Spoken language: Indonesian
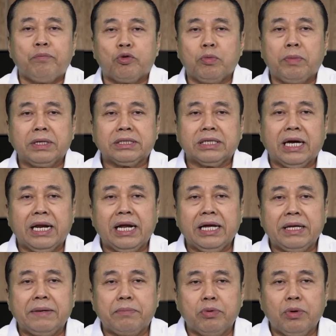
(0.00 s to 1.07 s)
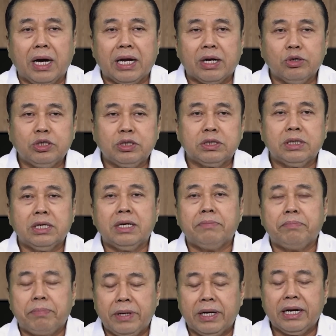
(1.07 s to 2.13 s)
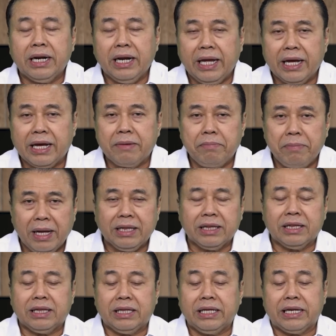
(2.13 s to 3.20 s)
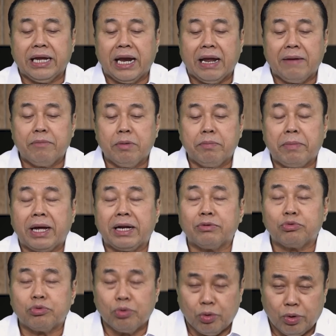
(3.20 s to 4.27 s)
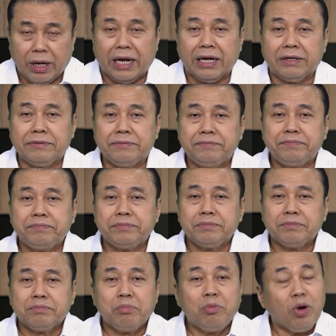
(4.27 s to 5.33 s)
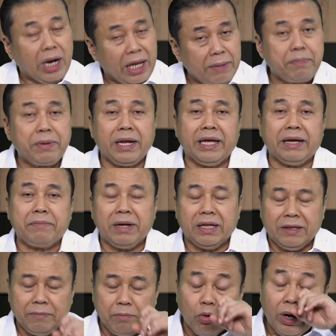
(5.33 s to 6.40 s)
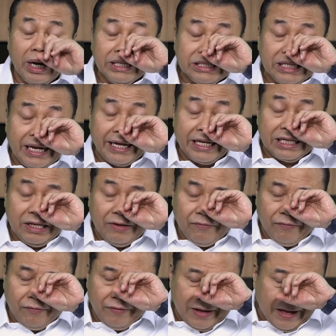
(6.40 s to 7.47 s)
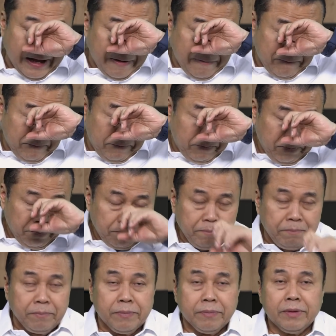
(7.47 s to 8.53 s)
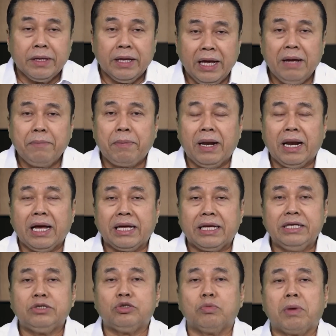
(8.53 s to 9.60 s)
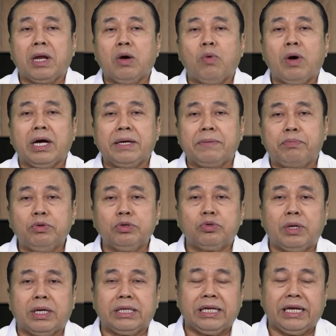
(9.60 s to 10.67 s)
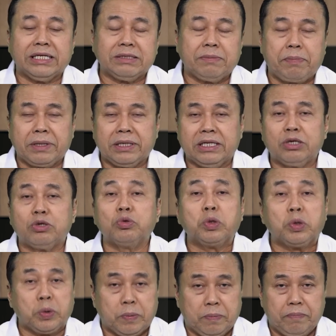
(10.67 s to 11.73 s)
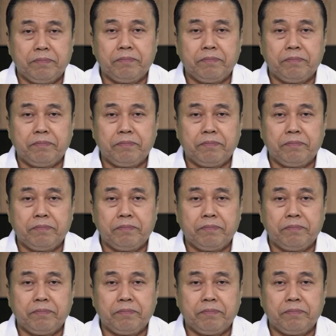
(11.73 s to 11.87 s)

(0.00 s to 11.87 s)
Cuma sekarang ibu harus berhikmat di dalam membantu orang. Mulai berhikmat, mulai selektif ya. Ya, apalagi jumlah uang ibu sudah tidak seperti dulu.